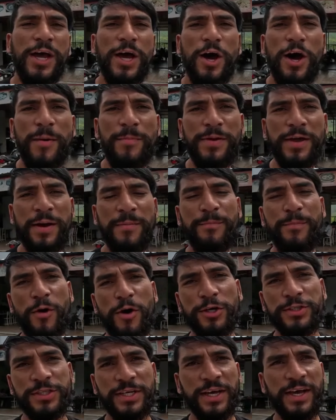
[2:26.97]
हैं अभी हम
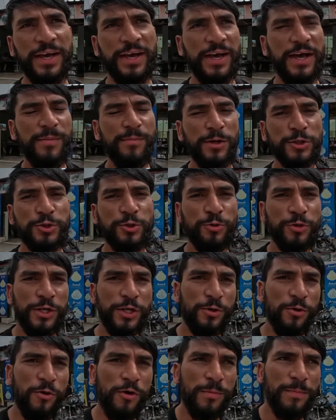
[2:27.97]
पहुंच गए हैं
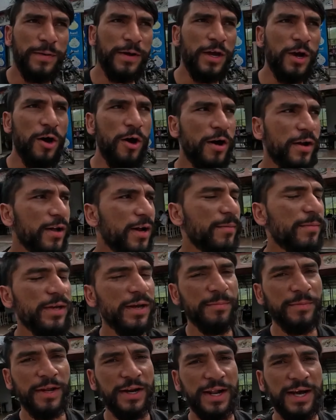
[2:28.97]
मसूरी रोड पे और
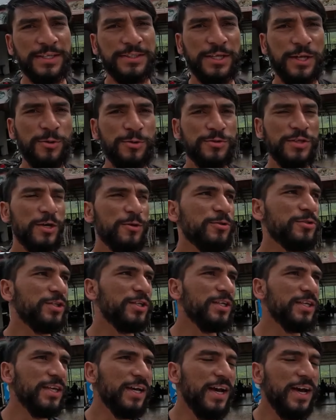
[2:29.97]
अभी हमने नाश्ता नुश्ता कुछ
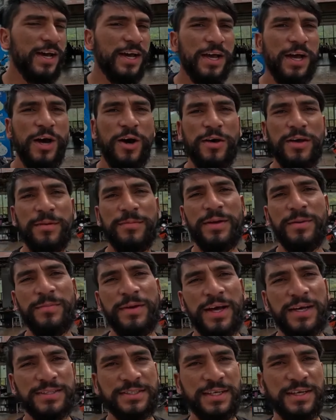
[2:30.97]
नहीं किया है और अभी हम
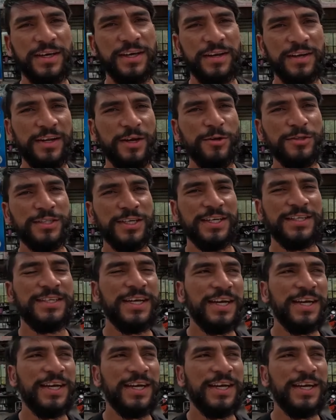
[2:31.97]
नाश्ता कर रहे हैं और इसी